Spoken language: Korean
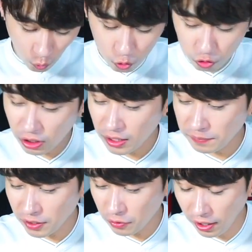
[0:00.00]
고추장
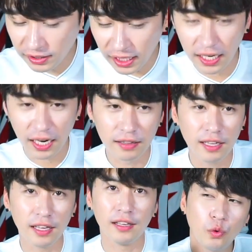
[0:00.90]
냄새가 굉장히
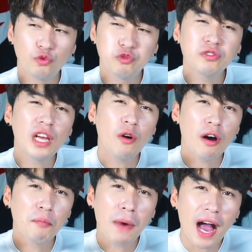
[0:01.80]
나는데
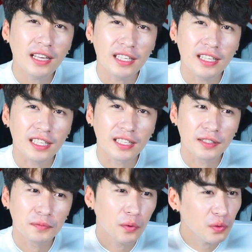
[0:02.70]
고추장과 빵이
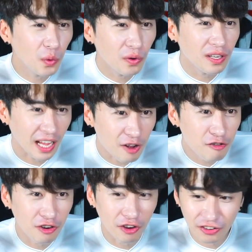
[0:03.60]
보통은 안
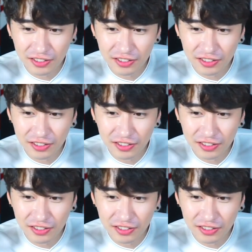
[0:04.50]
어울려요,